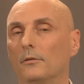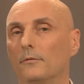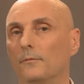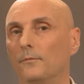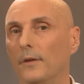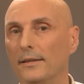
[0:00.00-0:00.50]

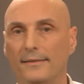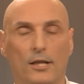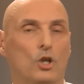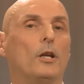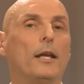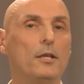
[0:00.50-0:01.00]
wenn es
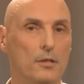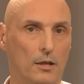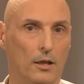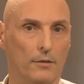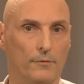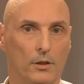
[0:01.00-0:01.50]
dir schlecht
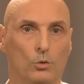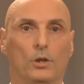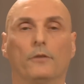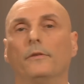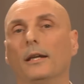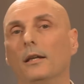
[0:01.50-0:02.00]
ging, weil du
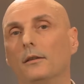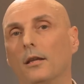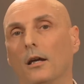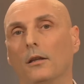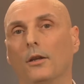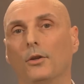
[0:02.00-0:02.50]
dir
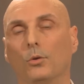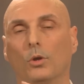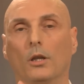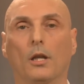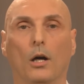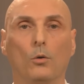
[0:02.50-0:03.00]
wehgetan hast
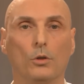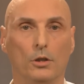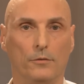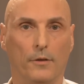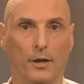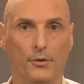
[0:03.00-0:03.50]
oder
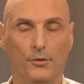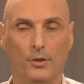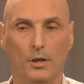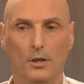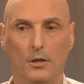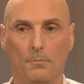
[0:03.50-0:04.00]
traurig warst,
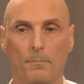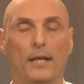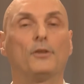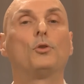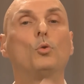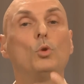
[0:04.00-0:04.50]

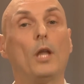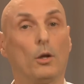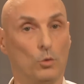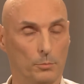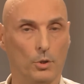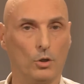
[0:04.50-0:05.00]
mehr
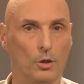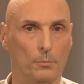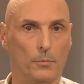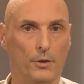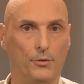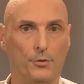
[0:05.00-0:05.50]
Zuneigung
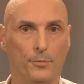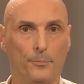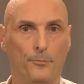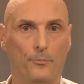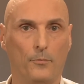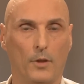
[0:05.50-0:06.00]
bekommen hast.
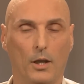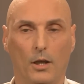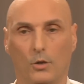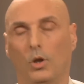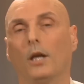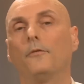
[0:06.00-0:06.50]

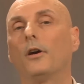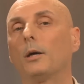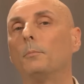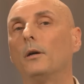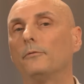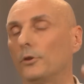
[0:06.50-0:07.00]
Also einfach
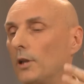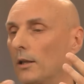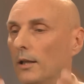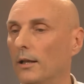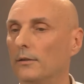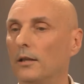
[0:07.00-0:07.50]
immer von
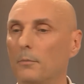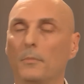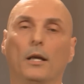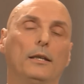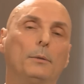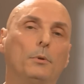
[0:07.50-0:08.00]
deinen Eltern
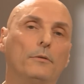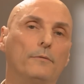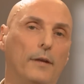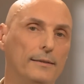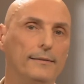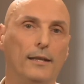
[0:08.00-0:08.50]
mehr
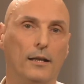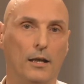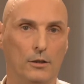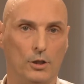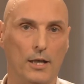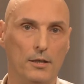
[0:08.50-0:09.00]
Liebe, weil es dir
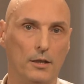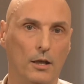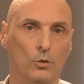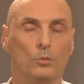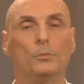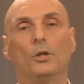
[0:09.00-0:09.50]
gerade schlecht
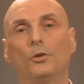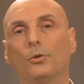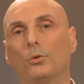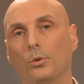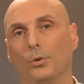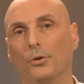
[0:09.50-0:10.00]
ging, um dich
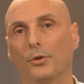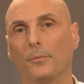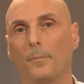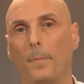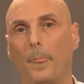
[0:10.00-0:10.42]
zu trösten.